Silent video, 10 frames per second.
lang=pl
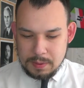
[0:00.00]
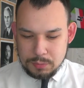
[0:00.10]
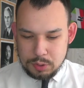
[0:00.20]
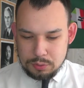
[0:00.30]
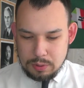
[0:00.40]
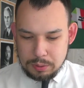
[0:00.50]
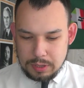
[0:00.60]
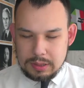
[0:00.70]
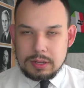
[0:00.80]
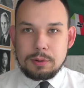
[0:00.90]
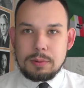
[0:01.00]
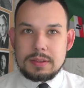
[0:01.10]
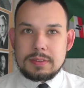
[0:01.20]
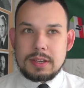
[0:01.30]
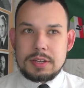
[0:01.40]
No tu akurat na
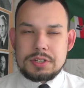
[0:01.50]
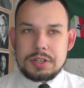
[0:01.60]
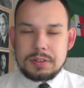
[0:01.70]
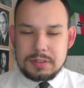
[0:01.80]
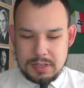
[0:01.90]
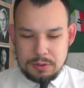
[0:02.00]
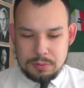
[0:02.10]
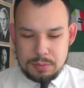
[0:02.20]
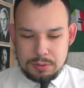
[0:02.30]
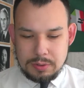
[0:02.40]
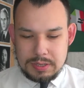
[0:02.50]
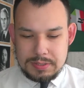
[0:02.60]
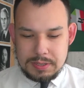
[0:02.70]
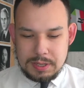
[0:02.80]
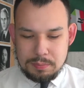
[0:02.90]
okładce jeszcze Centrum
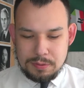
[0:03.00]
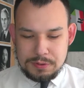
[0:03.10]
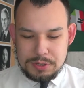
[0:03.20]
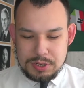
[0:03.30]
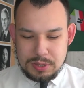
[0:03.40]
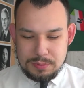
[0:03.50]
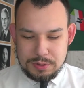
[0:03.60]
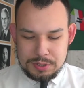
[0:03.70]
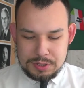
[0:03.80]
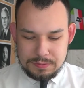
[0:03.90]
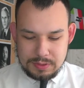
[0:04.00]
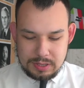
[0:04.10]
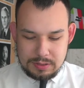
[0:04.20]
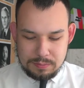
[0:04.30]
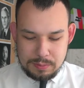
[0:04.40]
Edukacyjne Powiśle, bo jeszcze
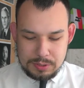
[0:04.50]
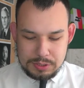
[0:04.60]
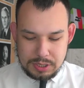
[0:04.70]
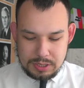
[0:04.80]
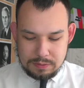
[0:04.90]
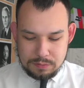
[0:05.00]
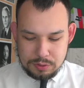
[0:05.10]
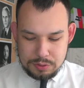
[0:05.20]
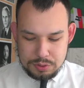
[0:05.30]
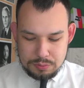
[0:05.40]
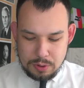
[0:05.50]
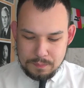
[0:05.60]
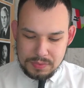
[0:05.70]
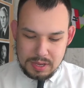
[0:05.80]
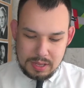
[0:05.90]
wtedy w momencie, kiedy wychodziło
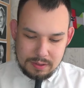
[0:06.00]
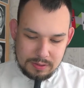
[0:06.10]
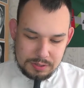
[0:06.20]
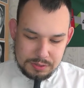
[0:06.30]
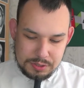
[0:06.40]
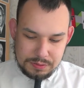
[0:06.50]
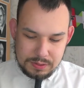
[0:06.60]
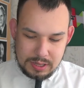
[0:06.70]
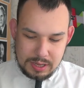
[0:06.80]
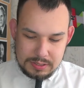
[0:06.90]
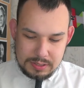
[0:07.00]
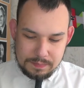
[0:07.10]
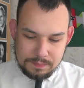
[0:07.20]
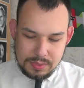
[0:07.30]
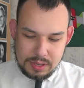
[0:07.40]
w 2019,
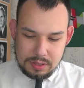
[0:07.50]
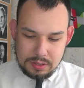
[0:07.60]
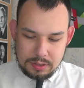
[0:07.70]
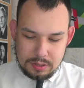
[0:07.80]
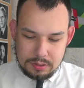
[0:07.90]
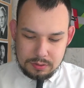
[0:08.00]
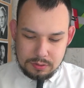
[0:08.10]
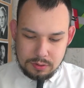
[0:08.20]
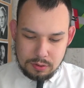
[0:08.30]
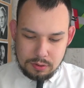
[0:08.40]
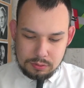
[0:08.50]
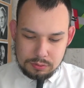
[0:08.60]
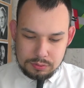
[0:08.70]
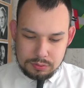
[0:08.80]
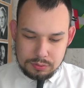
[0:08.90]
e, to,
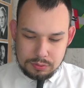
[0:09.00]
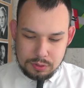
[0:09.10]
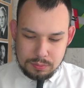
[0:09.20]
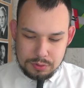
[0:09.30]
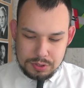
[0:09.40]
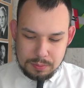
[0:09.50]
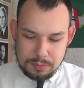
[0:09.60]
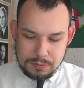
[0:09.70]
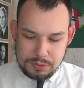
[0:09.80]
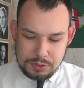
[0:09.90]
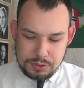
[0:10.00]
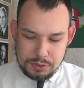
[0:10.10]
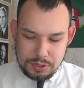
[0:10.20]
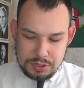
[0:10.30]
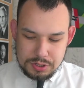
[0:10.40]
to można powiedzieć, no
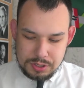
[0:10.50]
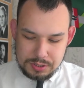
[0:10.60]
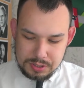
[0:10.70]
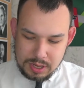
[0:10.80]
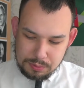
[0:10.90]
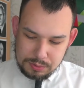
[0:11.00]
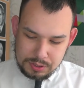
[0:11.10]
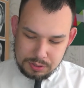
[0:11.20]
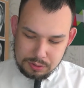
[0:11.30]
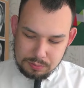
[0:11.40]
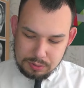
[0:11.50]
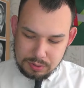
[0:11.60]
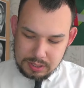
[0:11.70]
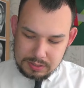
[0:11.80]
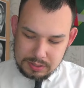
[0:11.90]
jeszcze istniało Centrum
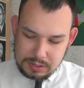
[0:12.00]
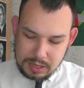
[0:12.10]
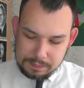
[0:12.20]
Edukacyjne